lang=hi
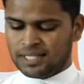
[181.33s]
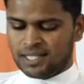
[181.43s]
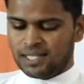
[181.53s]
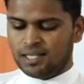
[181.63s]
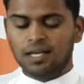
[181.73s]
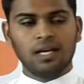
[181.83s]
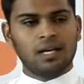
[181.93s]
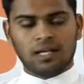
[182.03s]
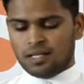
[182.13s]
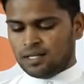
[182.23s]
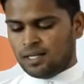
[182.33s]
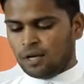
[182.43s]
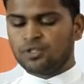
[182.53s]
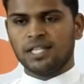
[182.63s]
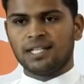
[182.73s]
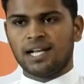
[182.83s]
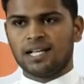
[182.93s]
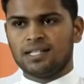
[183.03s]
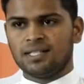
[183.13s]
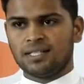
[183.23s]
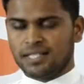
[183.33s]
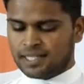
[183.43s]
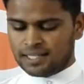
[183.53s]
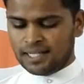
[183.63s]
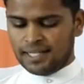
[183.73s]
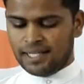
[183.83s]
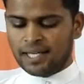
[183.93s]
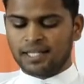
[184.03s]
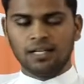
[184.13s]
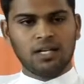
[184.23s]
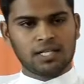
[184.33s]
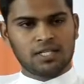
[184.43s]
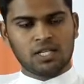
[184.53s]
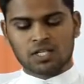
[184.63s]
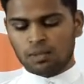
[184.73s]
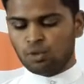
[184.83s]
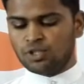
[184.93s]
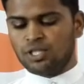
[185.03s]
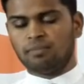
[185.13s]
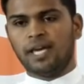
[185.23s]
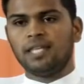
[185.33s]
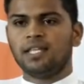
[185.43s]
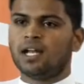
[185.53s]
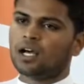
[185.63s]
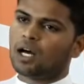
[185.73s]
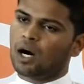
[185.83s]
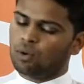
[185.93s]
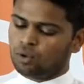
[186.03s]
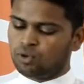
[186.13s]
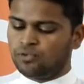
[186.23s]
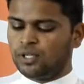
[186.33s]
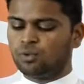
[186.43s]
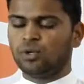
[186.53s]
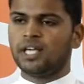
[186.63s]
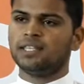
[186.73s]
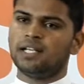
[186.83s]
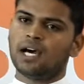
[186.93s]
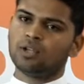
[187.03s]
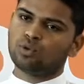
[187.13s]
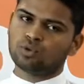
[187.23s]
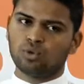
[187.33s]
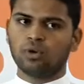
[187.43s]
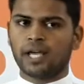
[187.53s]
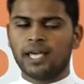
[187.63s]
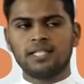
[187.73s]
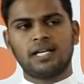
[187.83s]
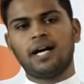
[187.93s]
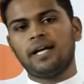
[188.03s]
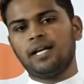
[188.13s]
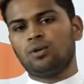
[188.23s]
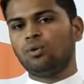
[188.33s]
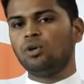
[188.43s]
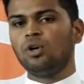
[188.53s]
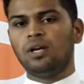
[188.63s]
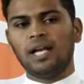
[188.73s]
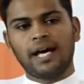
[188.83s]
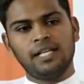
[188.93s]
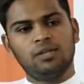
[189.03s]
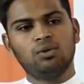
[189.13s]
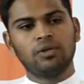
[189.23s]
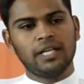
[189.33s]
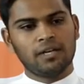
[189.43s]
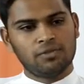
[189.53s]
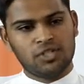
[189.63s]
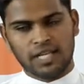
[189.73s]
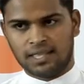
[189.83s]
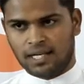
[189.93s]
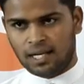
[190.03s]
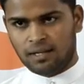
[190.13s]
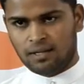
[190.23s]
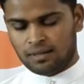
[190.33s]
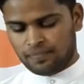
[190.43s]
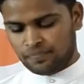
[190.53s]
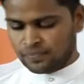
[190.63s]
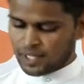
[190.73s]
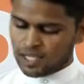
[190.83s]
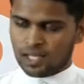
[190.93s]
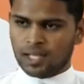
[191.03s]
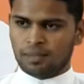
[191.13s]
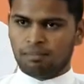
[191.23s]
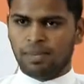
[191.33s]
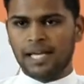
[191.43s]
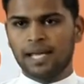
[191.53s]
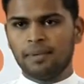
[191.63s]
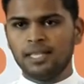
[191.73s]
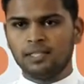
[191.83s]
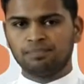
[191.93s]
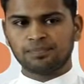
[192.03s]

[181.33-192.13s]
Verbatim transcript: से कि नवचेतना ना शीर्षक से लिखी है कि लक्ष्य समुचित भेद ना घावों को फिर कुरेद ना जो सो रहे जगाने को लानी होगी नवचेतना पहला बंद